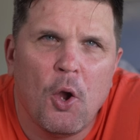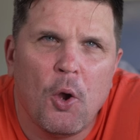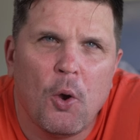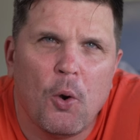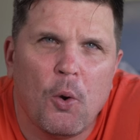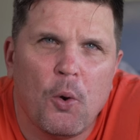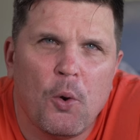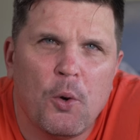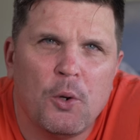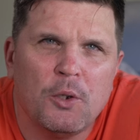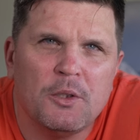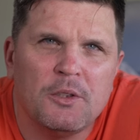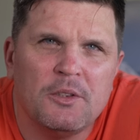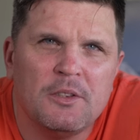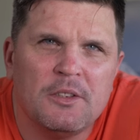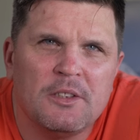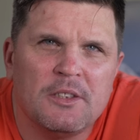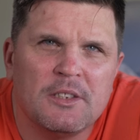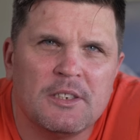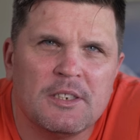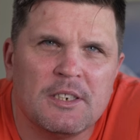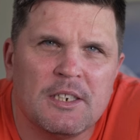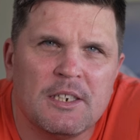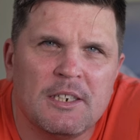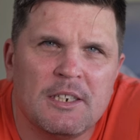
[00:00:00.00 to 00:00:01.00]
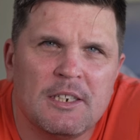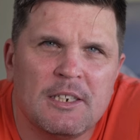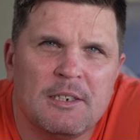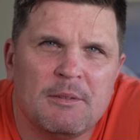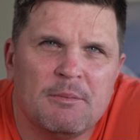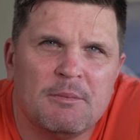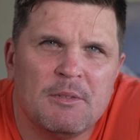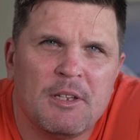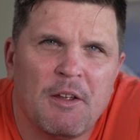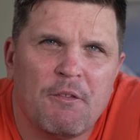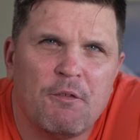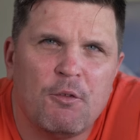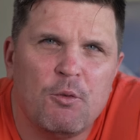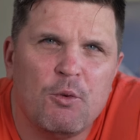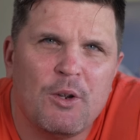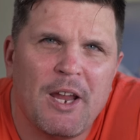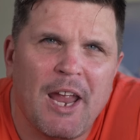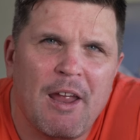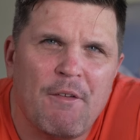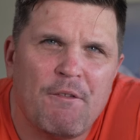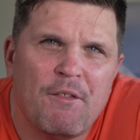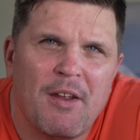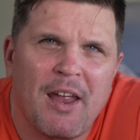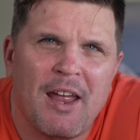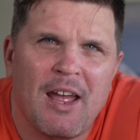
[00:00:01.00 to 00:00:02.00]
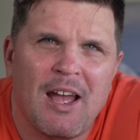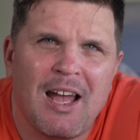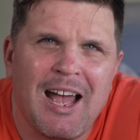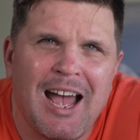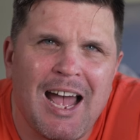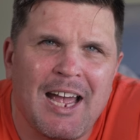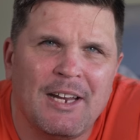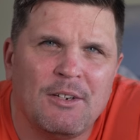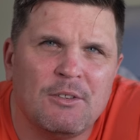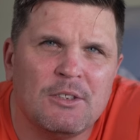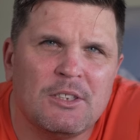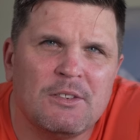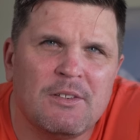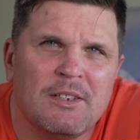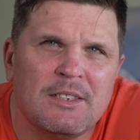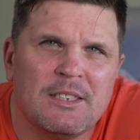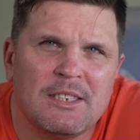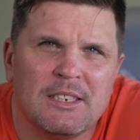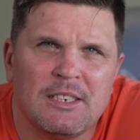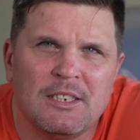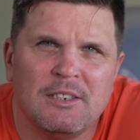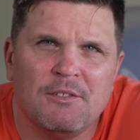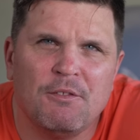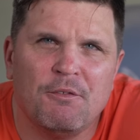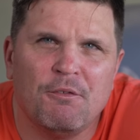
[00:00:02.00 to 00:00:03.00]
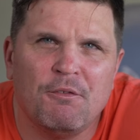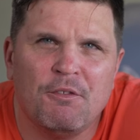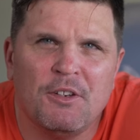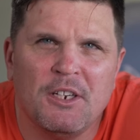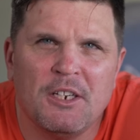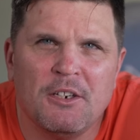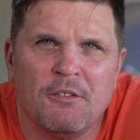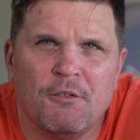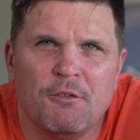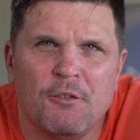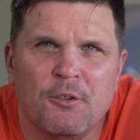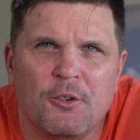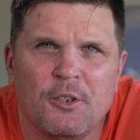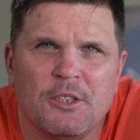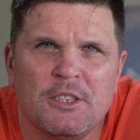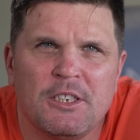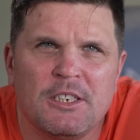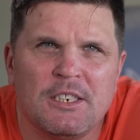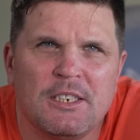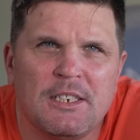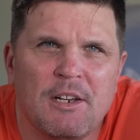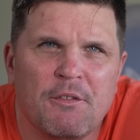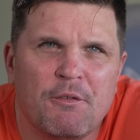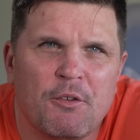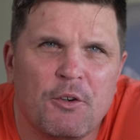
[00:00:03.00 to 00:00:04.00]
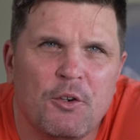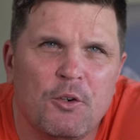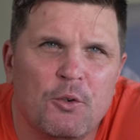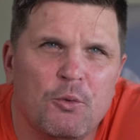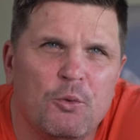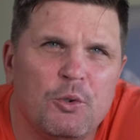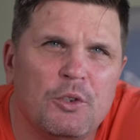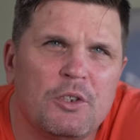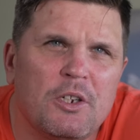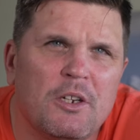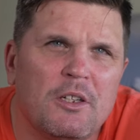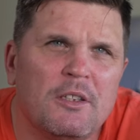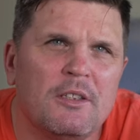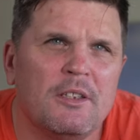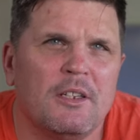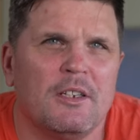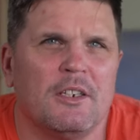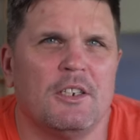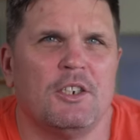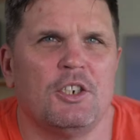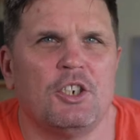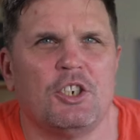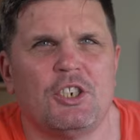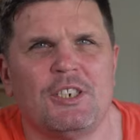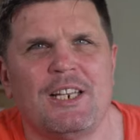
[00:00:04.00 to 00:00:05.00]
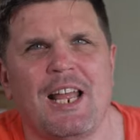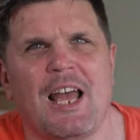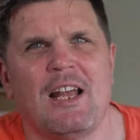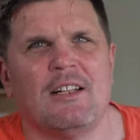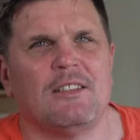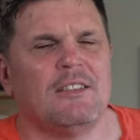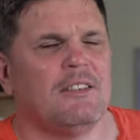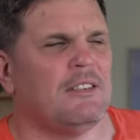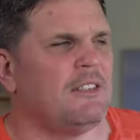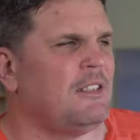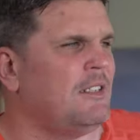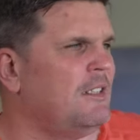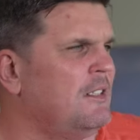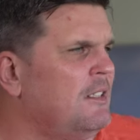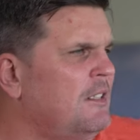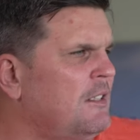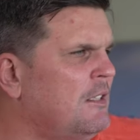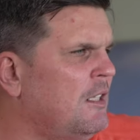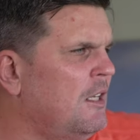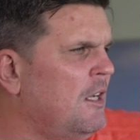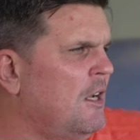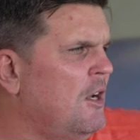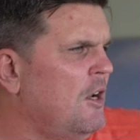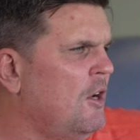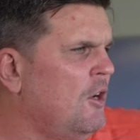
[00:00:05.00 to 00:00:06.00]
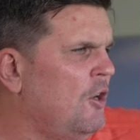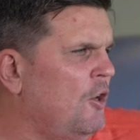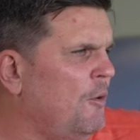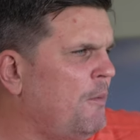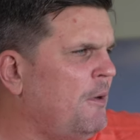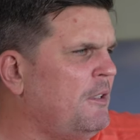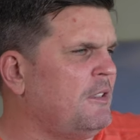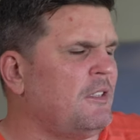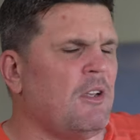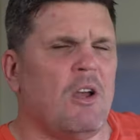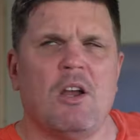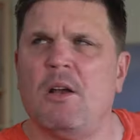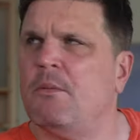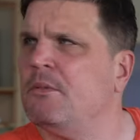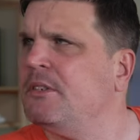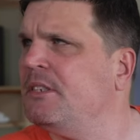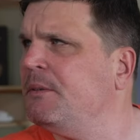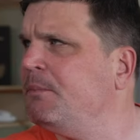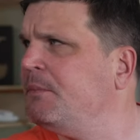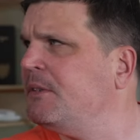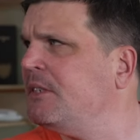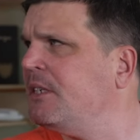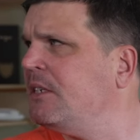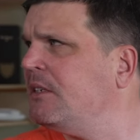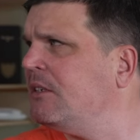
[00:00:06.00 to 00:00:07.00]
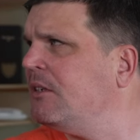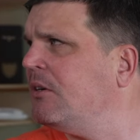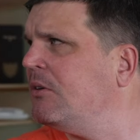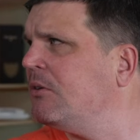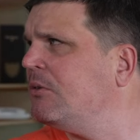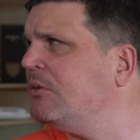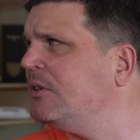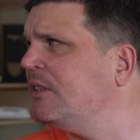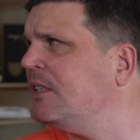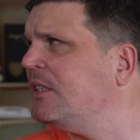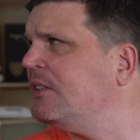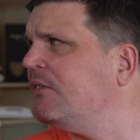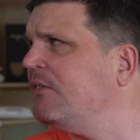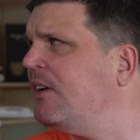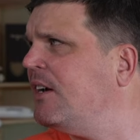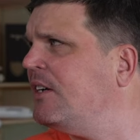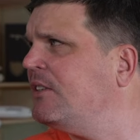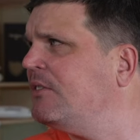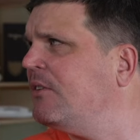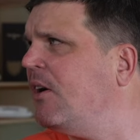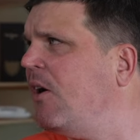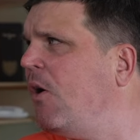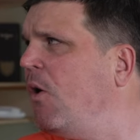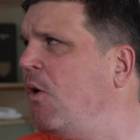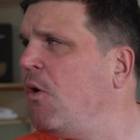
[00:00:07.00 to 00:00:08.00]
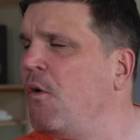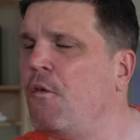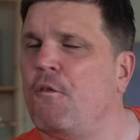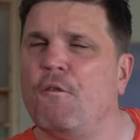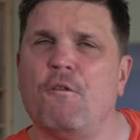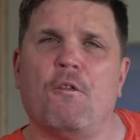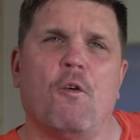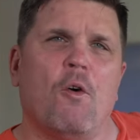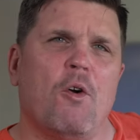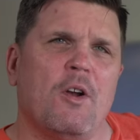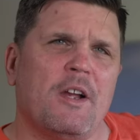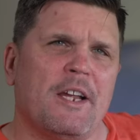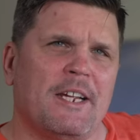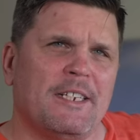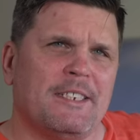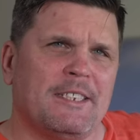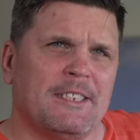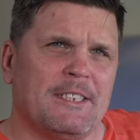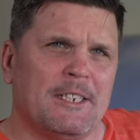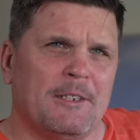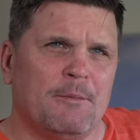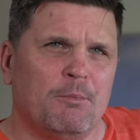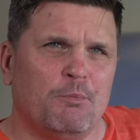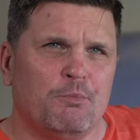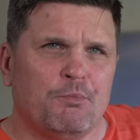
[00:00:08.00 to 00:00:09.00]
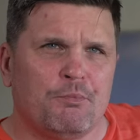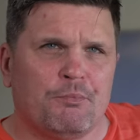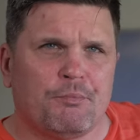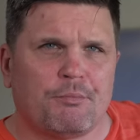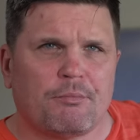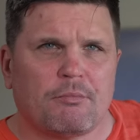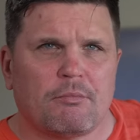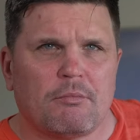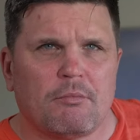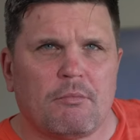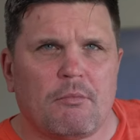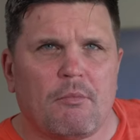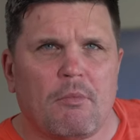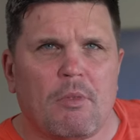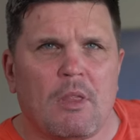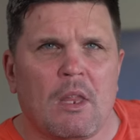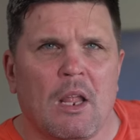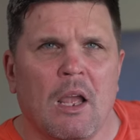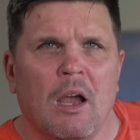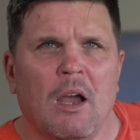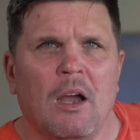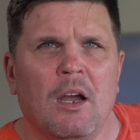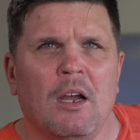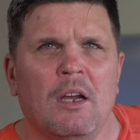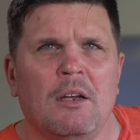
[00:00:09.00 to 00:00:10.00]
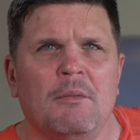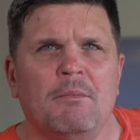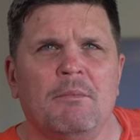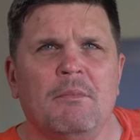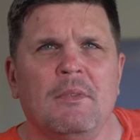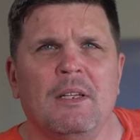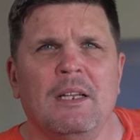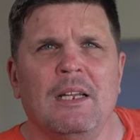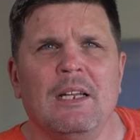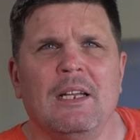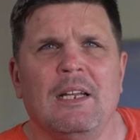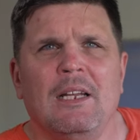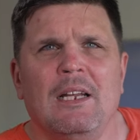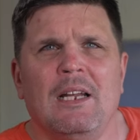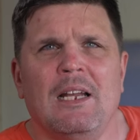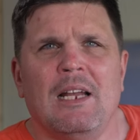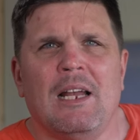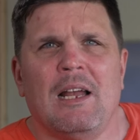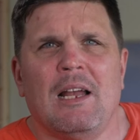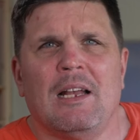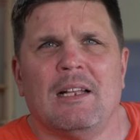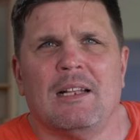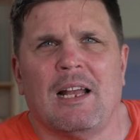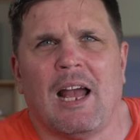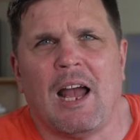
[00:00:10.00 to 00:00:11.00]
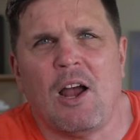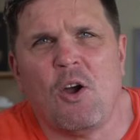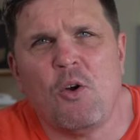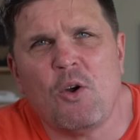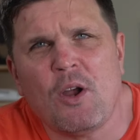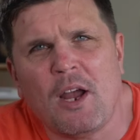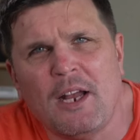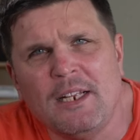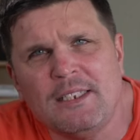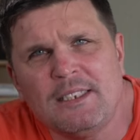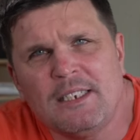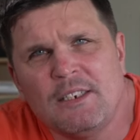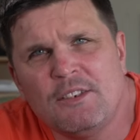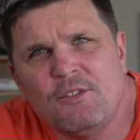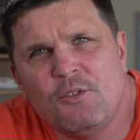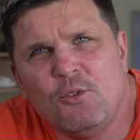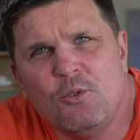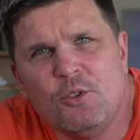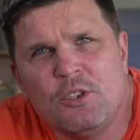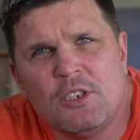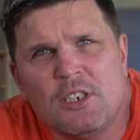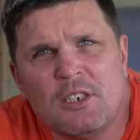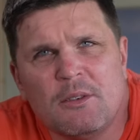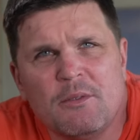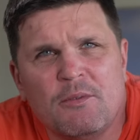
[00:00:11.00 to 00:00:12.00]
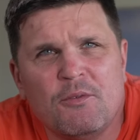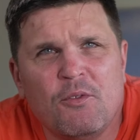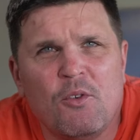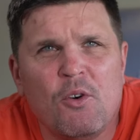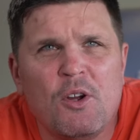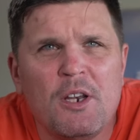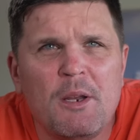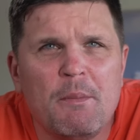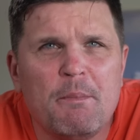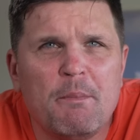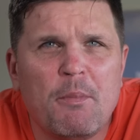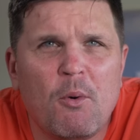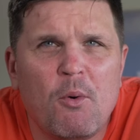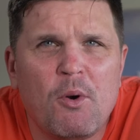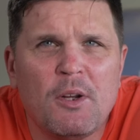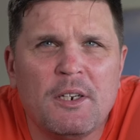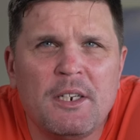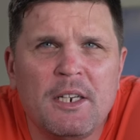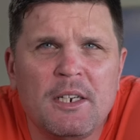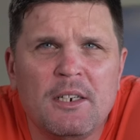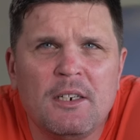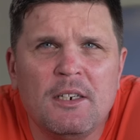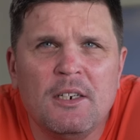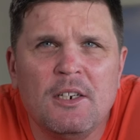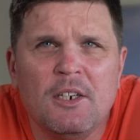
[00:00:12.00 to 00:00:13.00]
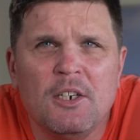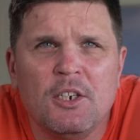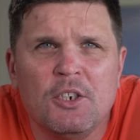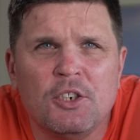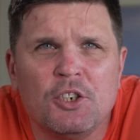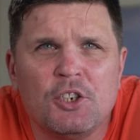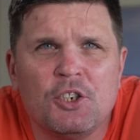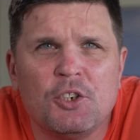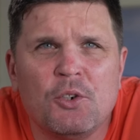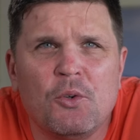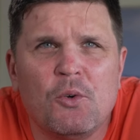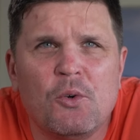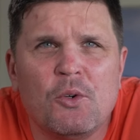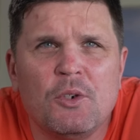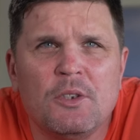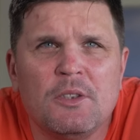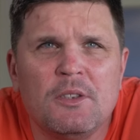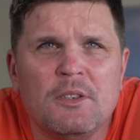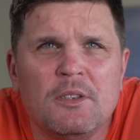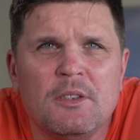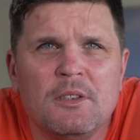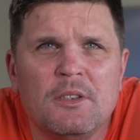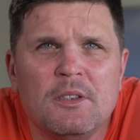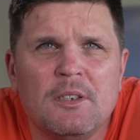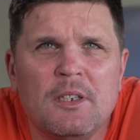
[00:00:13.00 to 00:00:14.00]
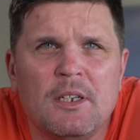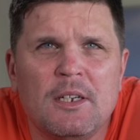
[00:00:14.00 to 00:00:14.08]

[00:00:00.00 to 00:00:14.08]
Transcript: Und ähm, der Flug FR 2144, der von Luton gestartet ist, übrigens auch am 17. August, das war also auch vorgestern. Ähm, auch als das Flugzeug vor dem Boarding schon